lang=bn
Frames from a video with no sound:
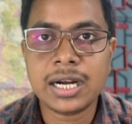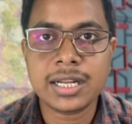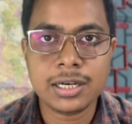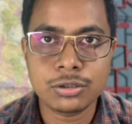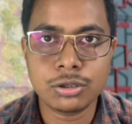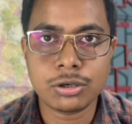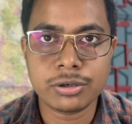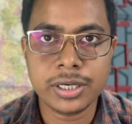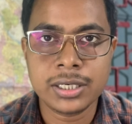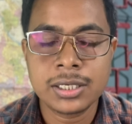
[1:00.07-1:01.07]
আঠালো
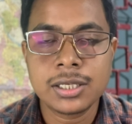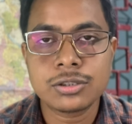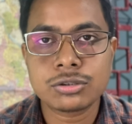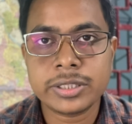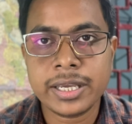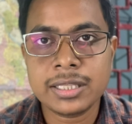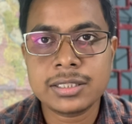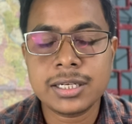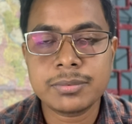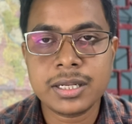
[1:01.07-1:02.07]
ধরনের তো
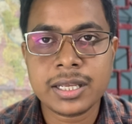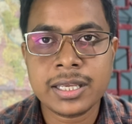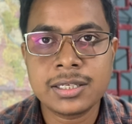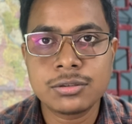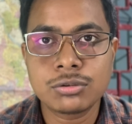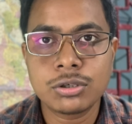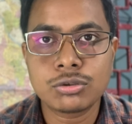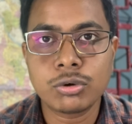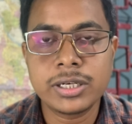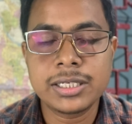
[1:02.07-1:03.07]
সেক্ষেত্রে আপনাকে কিন্তু ওই
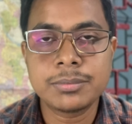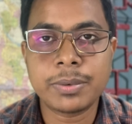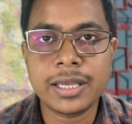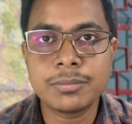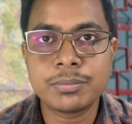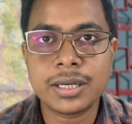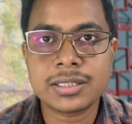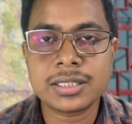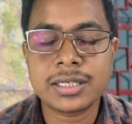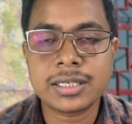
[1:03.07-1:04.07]
টোয়েন্টি ফাইভ
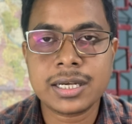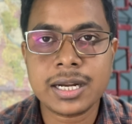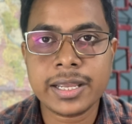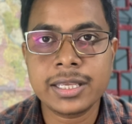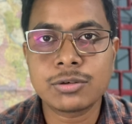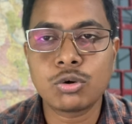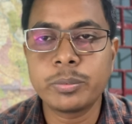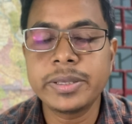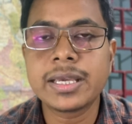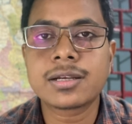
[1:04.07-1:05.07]
পার্সেন্টটাকেই
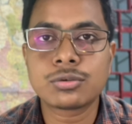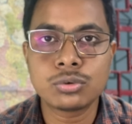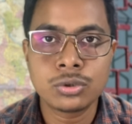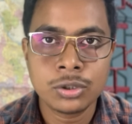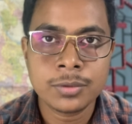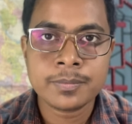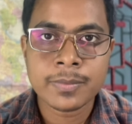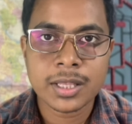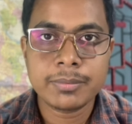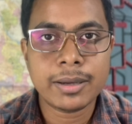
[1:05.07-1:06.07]
কমিয়ে একটু
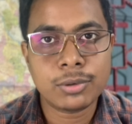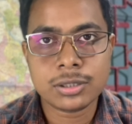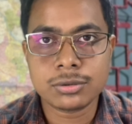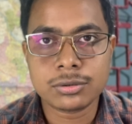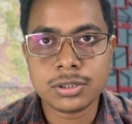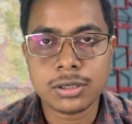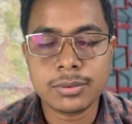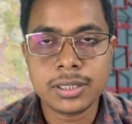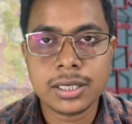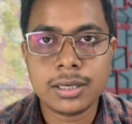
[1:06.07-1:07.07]
ব্যবহার করতে
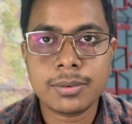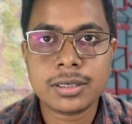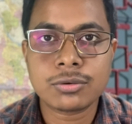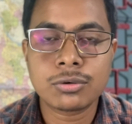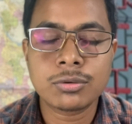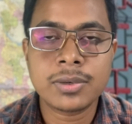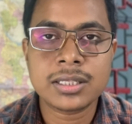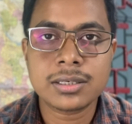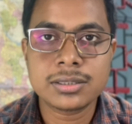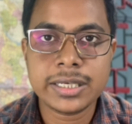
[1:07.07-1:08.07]
হবে আবার কোনো
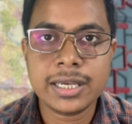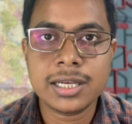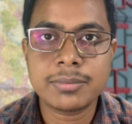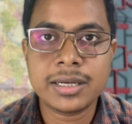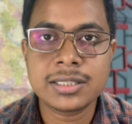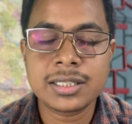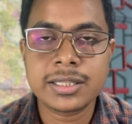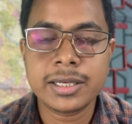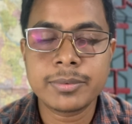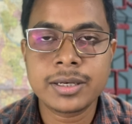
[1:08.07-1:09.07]
জায়গার মাটিতে
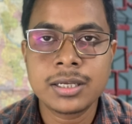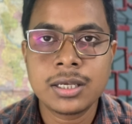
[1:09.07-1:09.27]
দেখবেন